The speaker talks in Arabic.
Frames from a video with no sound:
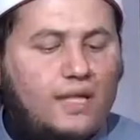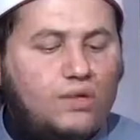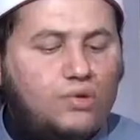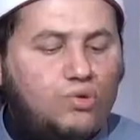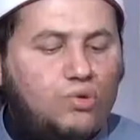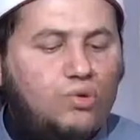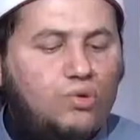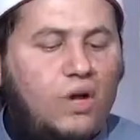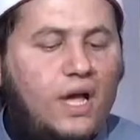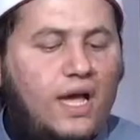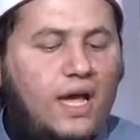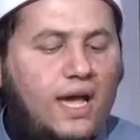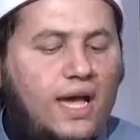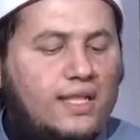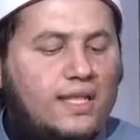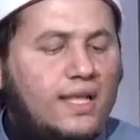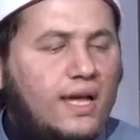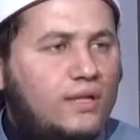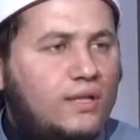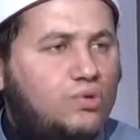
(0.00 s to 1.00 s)
أدوها
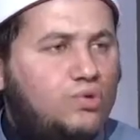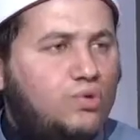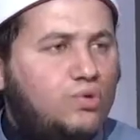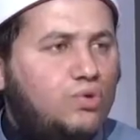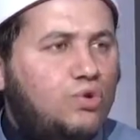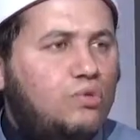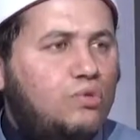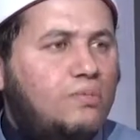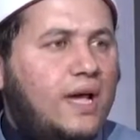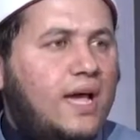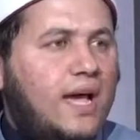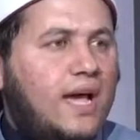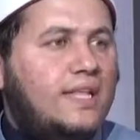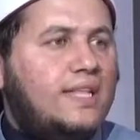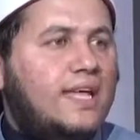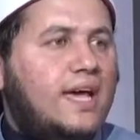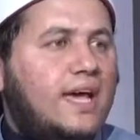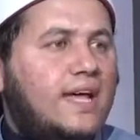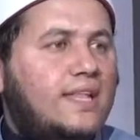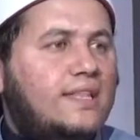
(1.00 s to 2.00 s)
أد أدوهما
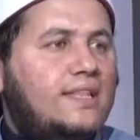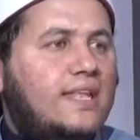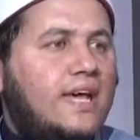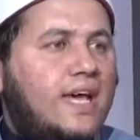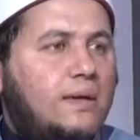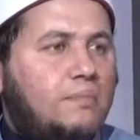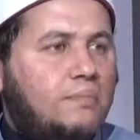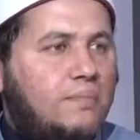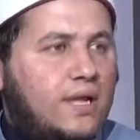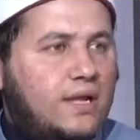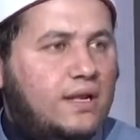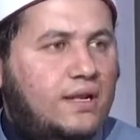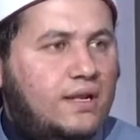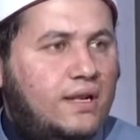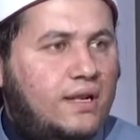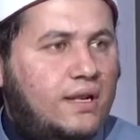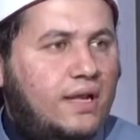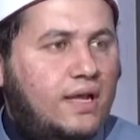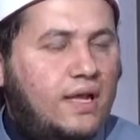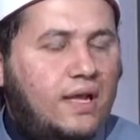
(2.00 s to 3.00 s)
أداء تاما
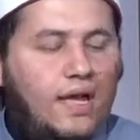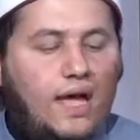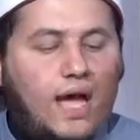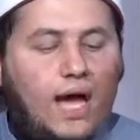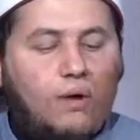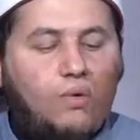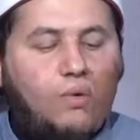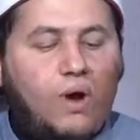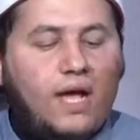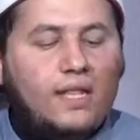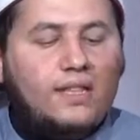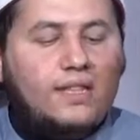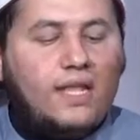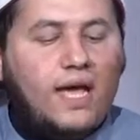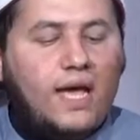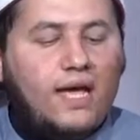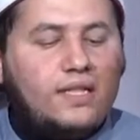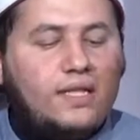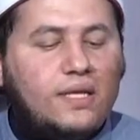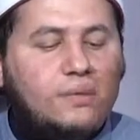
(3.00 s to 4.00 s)
نعم أو أن
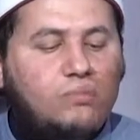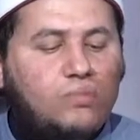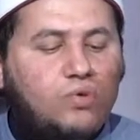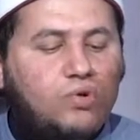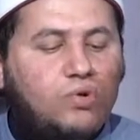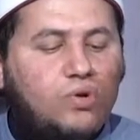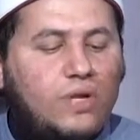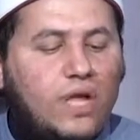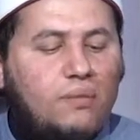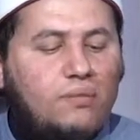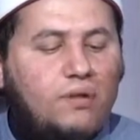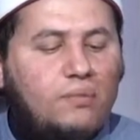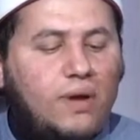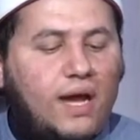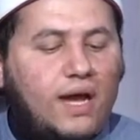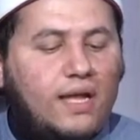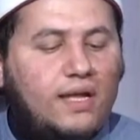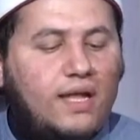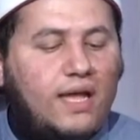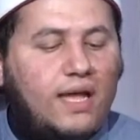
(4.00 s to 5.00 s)
أتم هنا
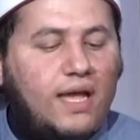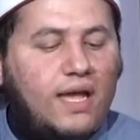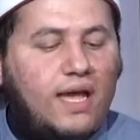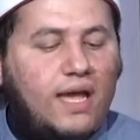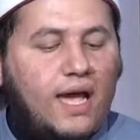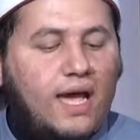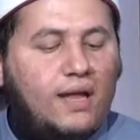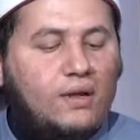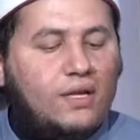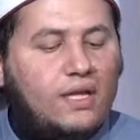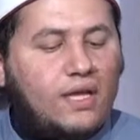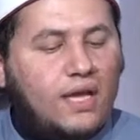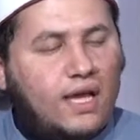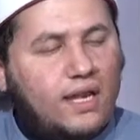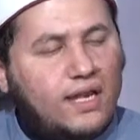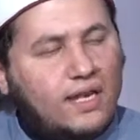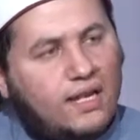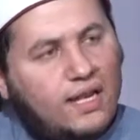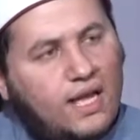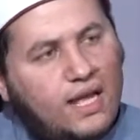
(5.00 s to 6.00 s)
بمعنى الـ
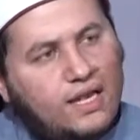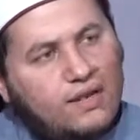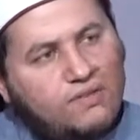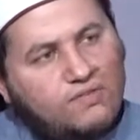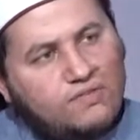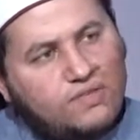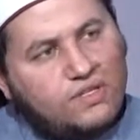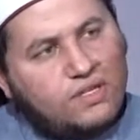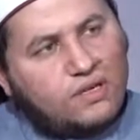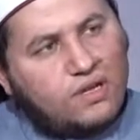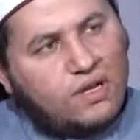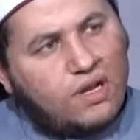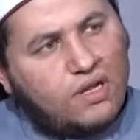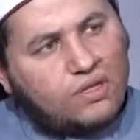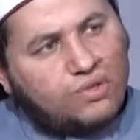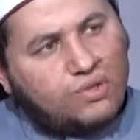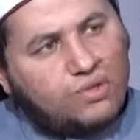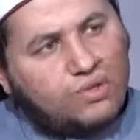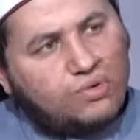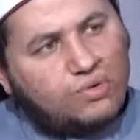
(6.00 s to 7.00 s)
الـ
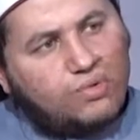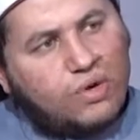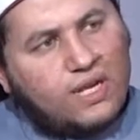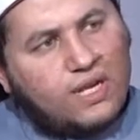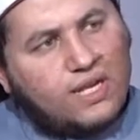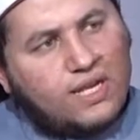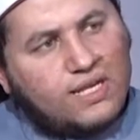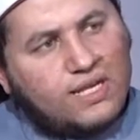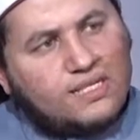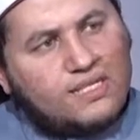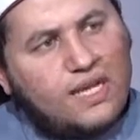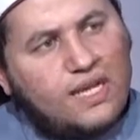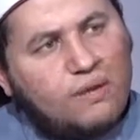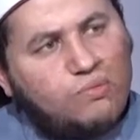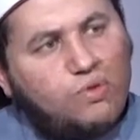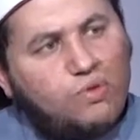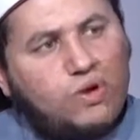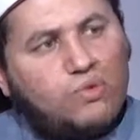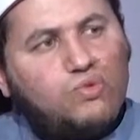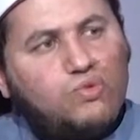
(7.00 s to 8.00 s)
الافتراض
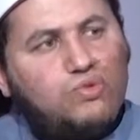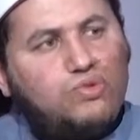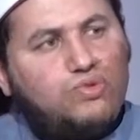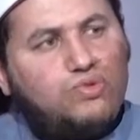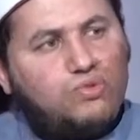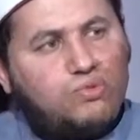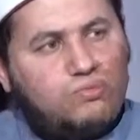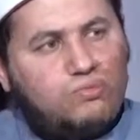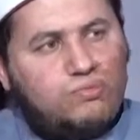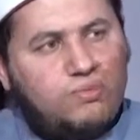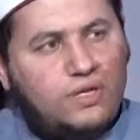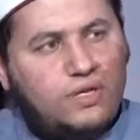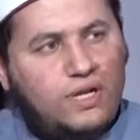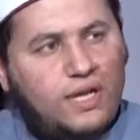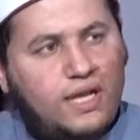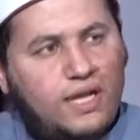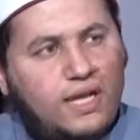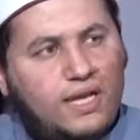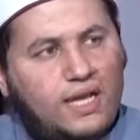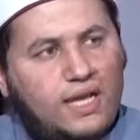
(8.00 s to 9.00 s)
والإلزام والوجوب
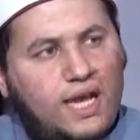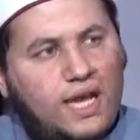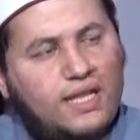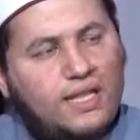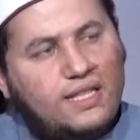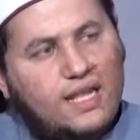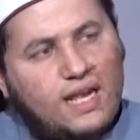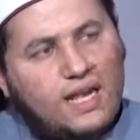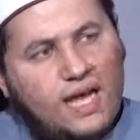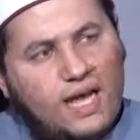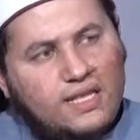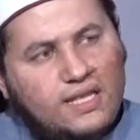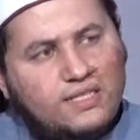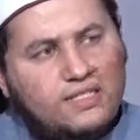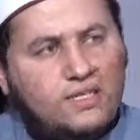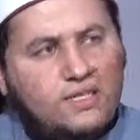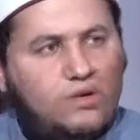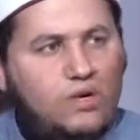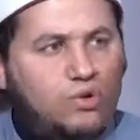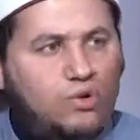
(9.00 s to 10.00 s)
كأن
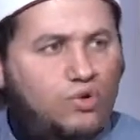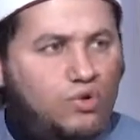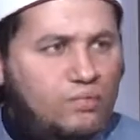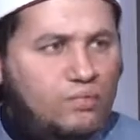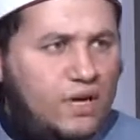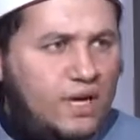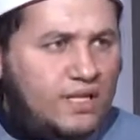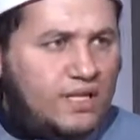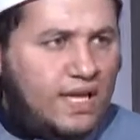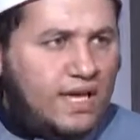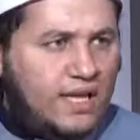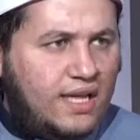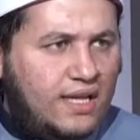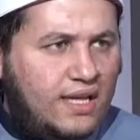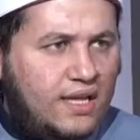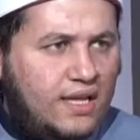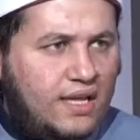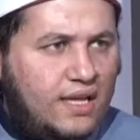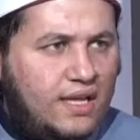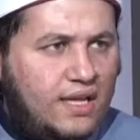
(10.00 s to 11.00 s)
الحج والعمرة
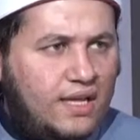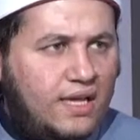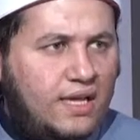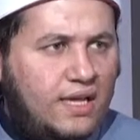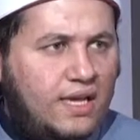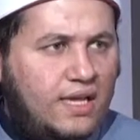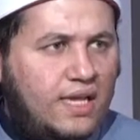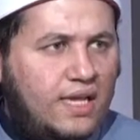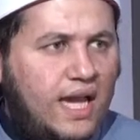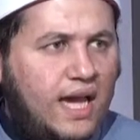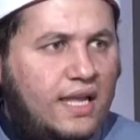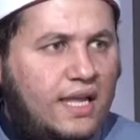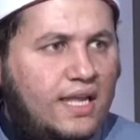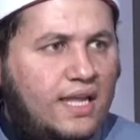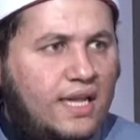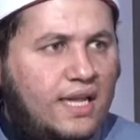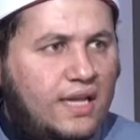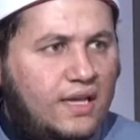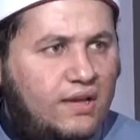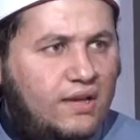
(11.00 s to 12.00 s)
آه،
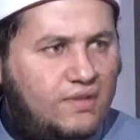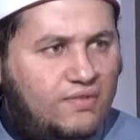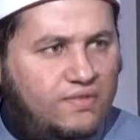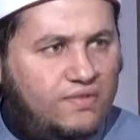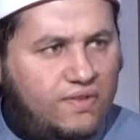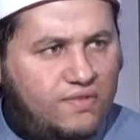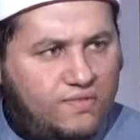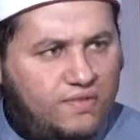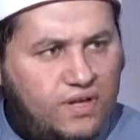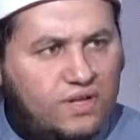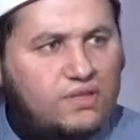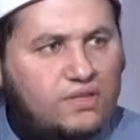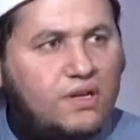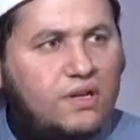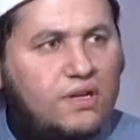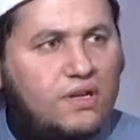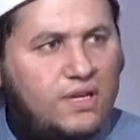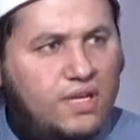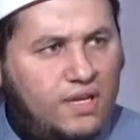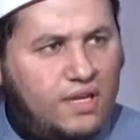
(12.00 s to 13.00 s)
يعني آه،
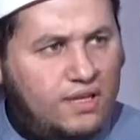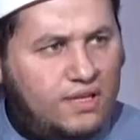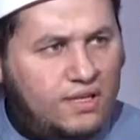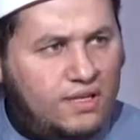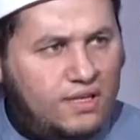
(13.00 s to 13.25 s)
فرضان